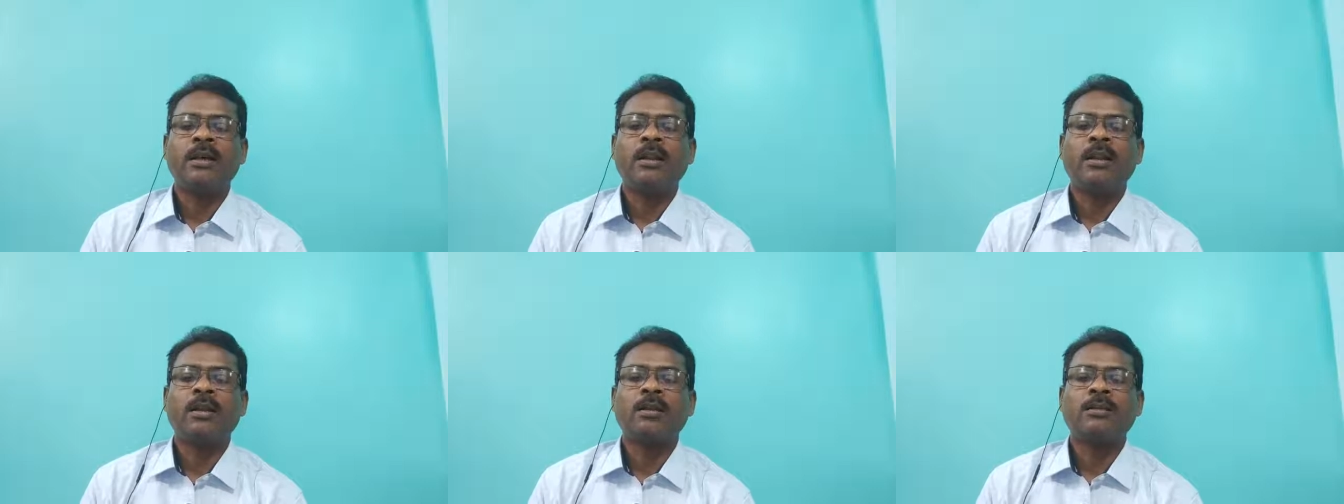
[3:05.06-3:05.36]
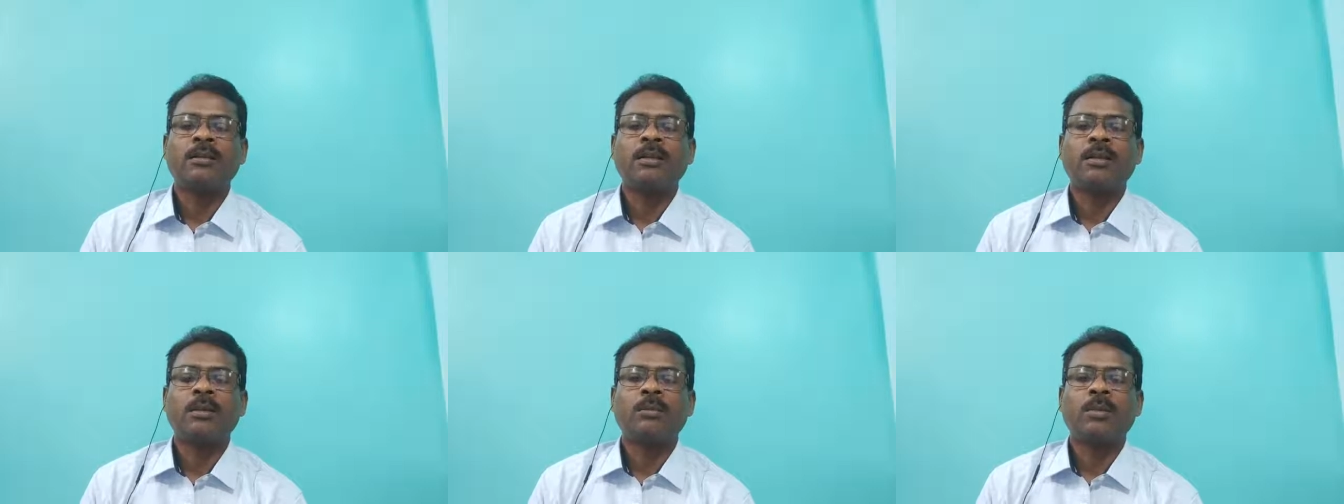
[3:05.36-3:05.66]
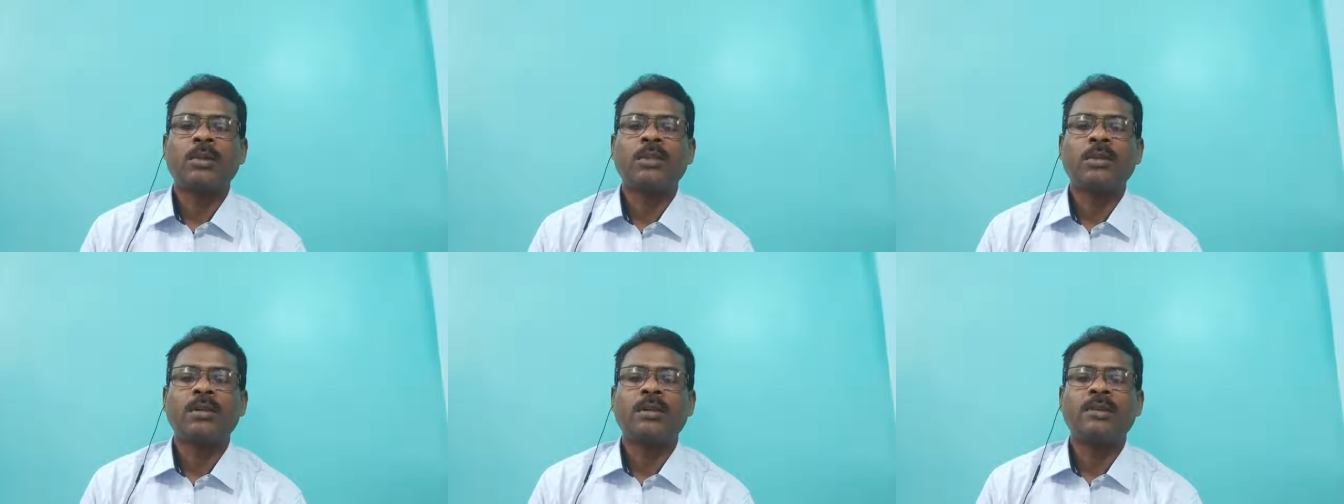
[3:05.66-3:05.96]
লেকচার
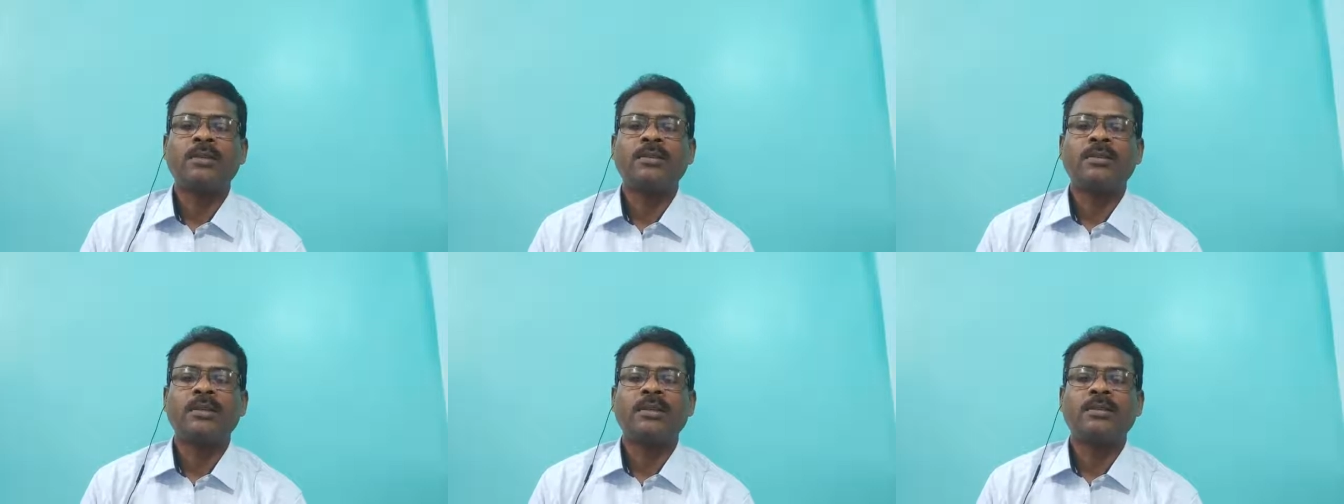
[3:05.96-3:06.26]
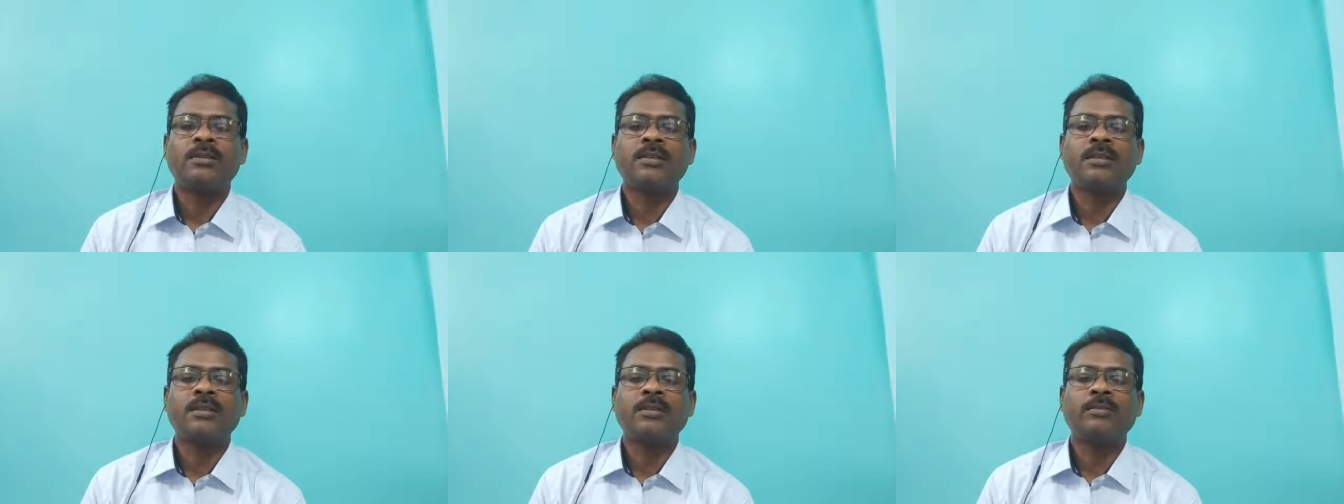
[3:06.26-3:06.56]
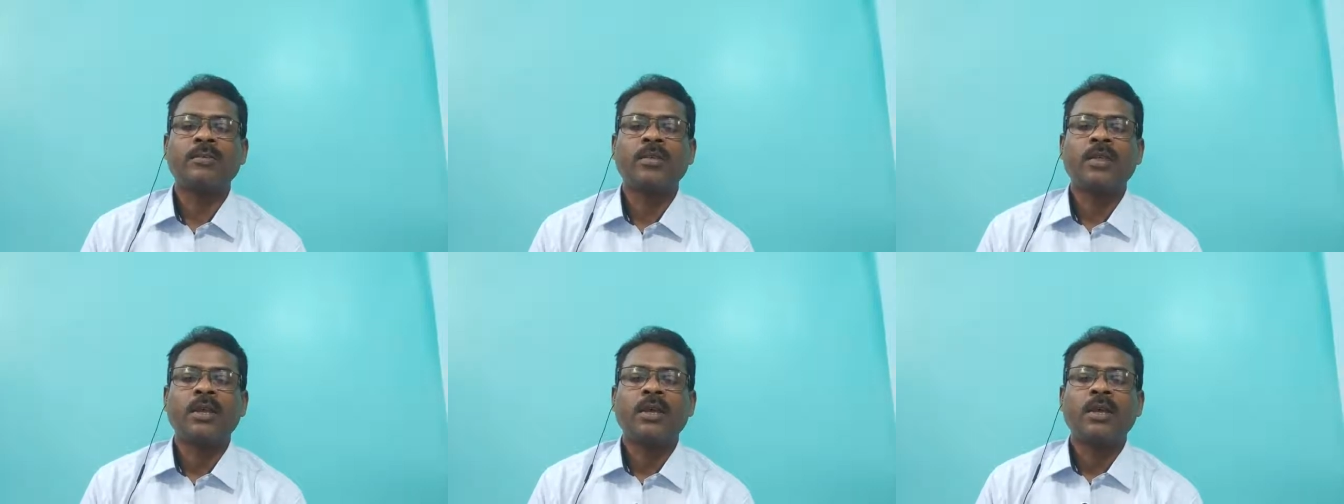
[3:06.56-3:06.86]
নাম্বার থার্টি সিক্সে
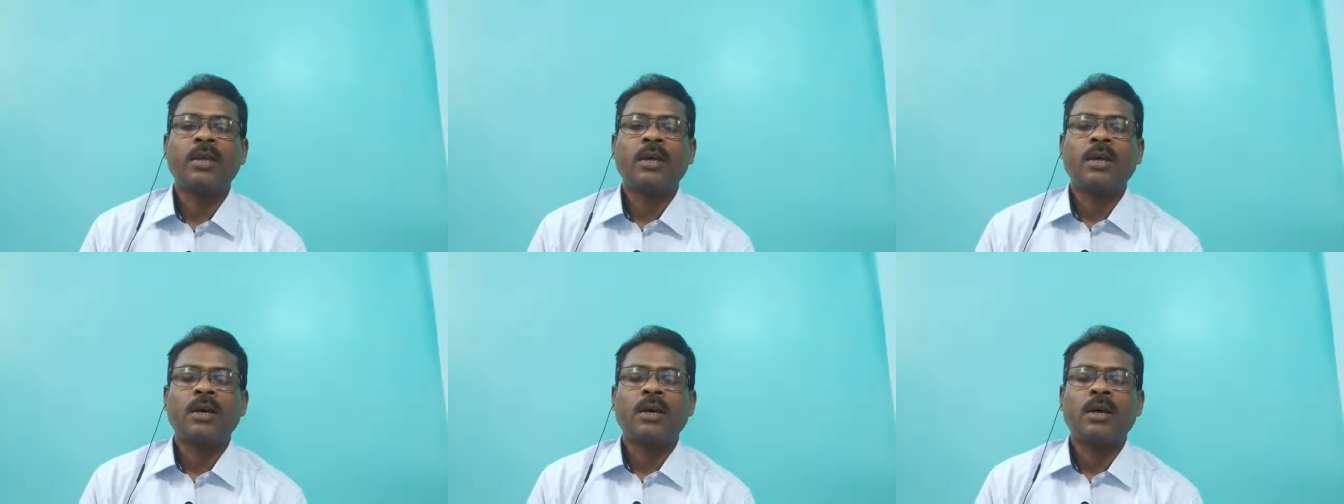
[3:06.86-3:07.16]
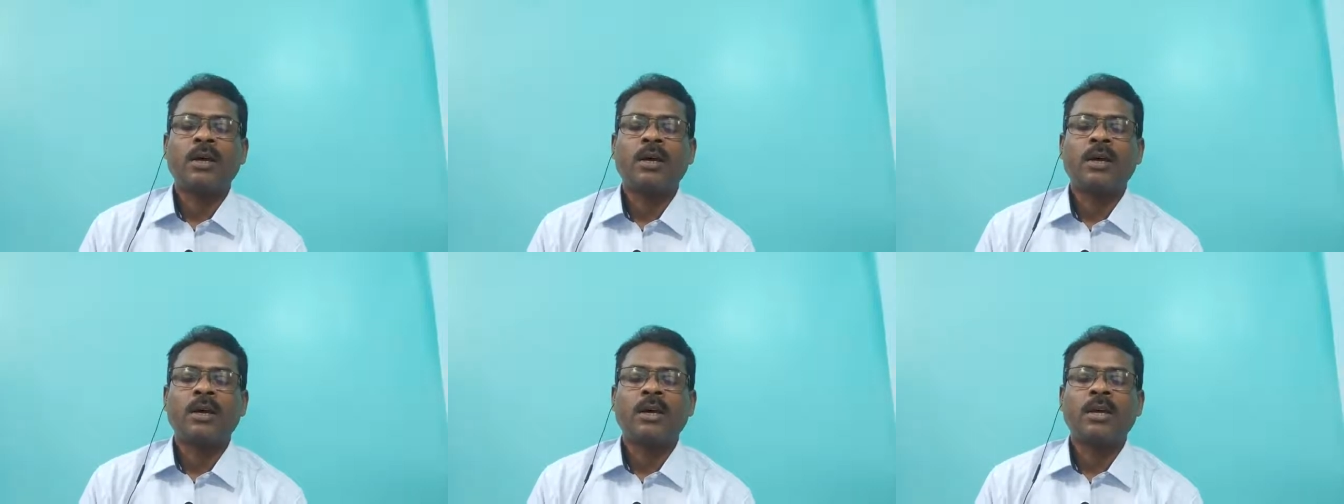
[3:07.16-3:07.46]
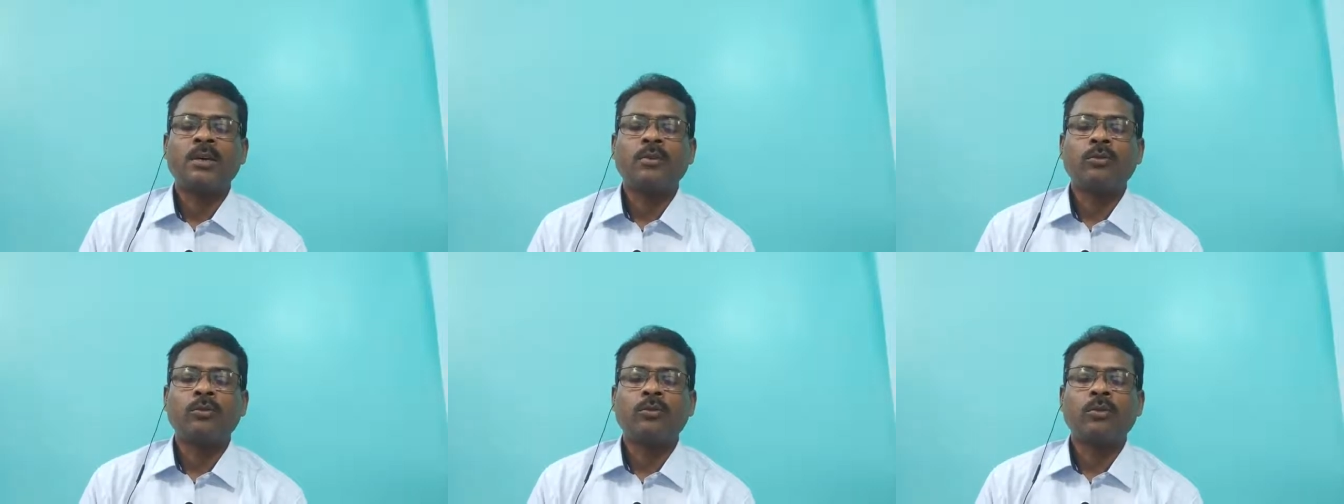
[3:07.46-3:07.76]

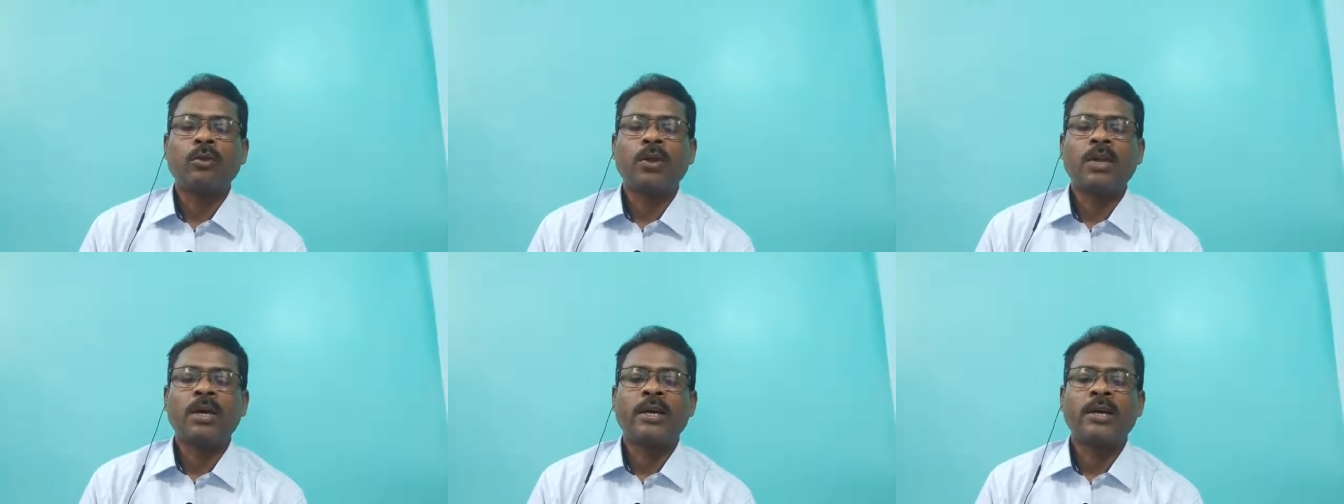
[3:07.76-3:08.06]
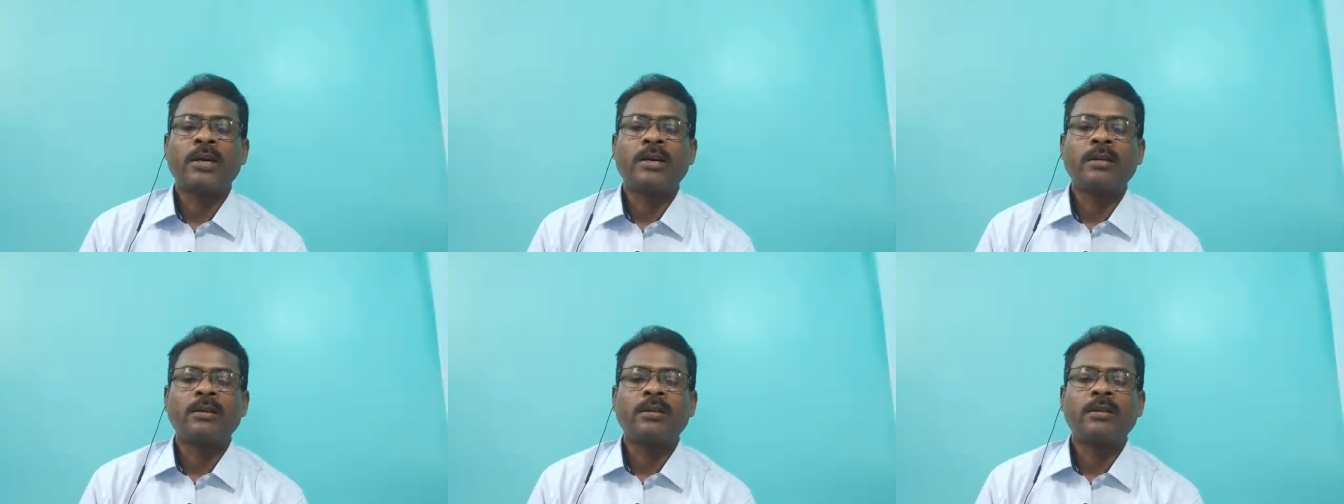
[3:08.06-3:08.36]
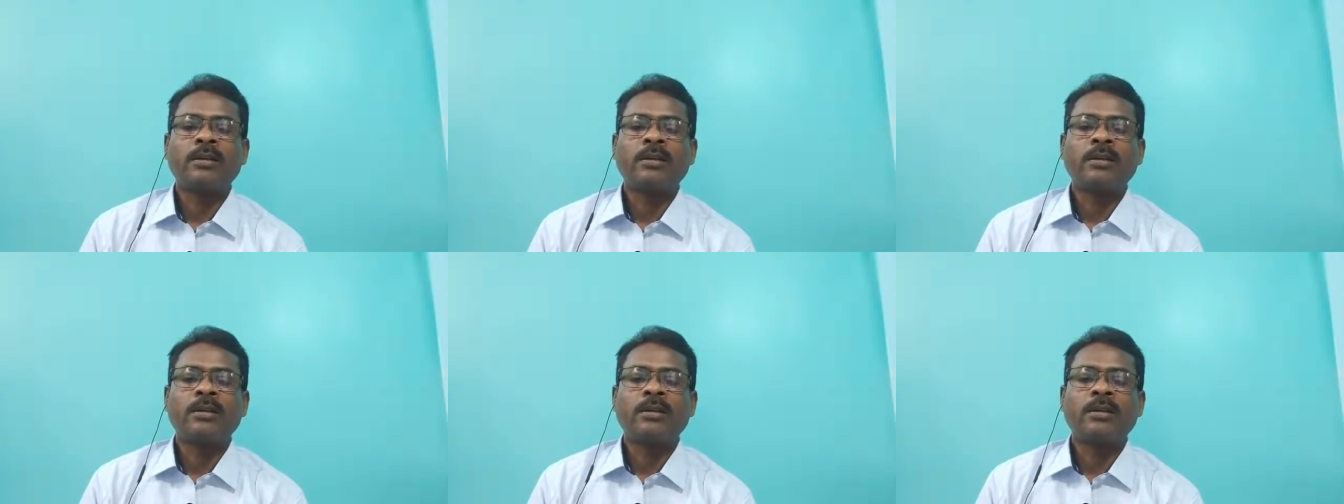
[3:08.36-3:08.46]
এই দুটো লেখাই